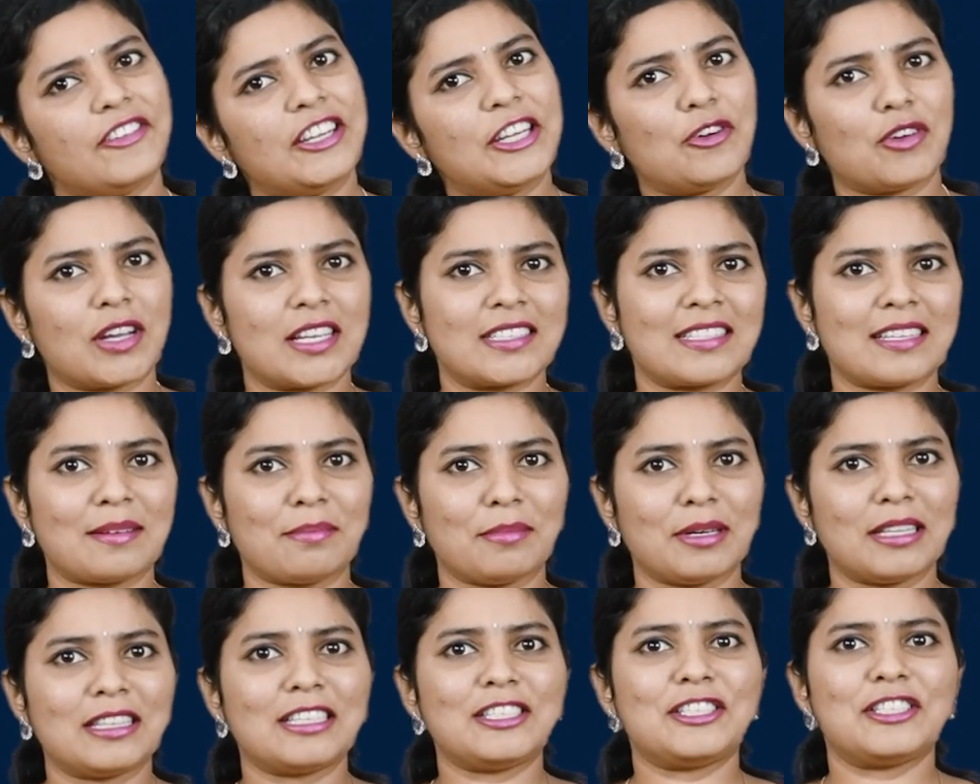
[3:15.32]
వీడియోకి
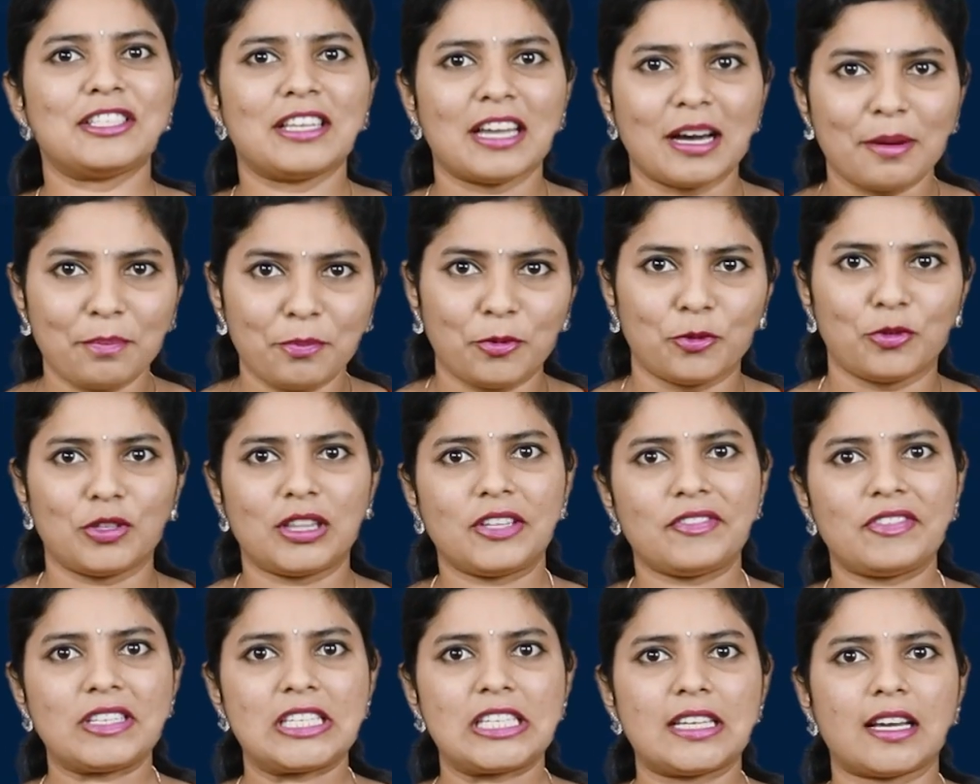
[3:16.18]
సంబంధించిన
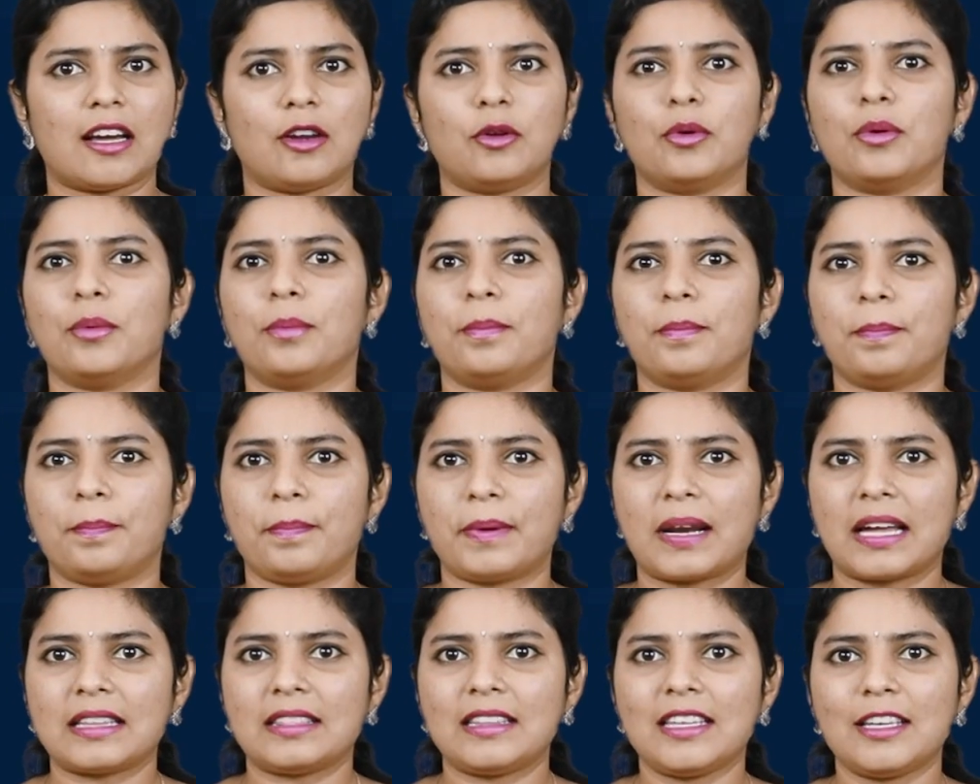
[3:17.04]
పూర్తి విషయాలు
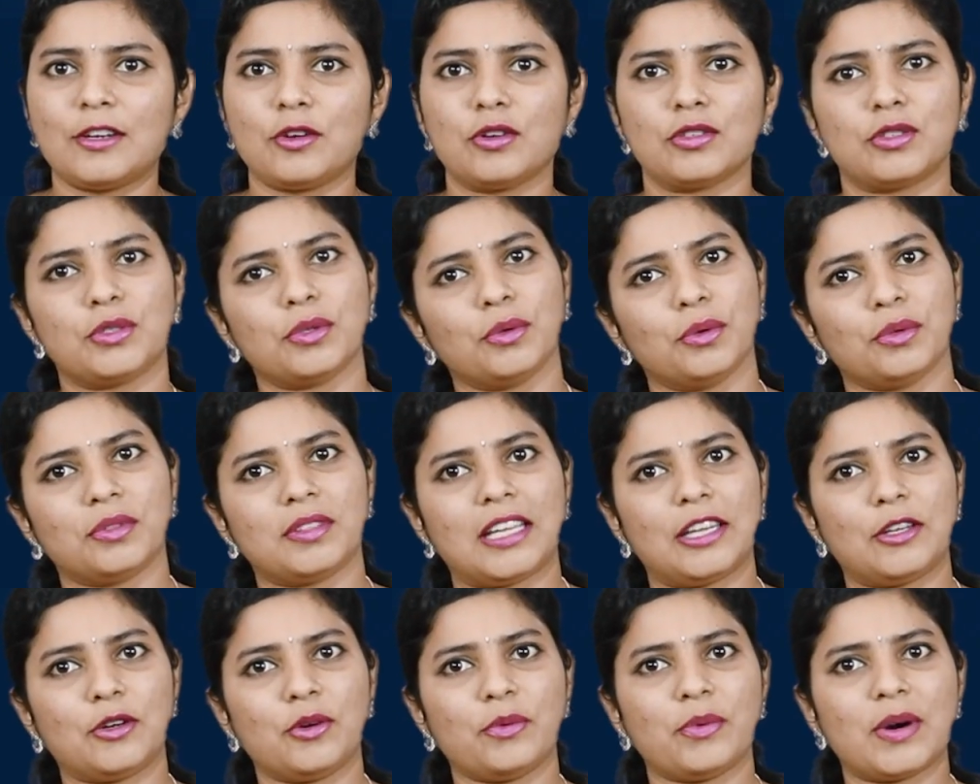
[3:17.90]
ప్రతిరోజు
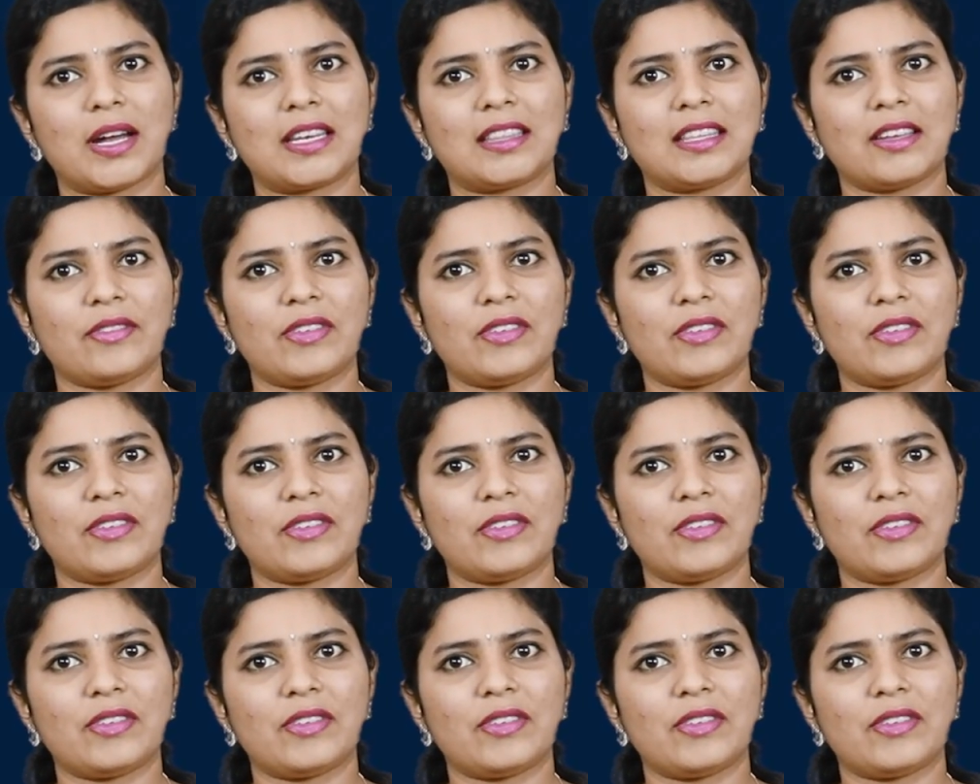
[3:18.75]
తెలుగు వార్త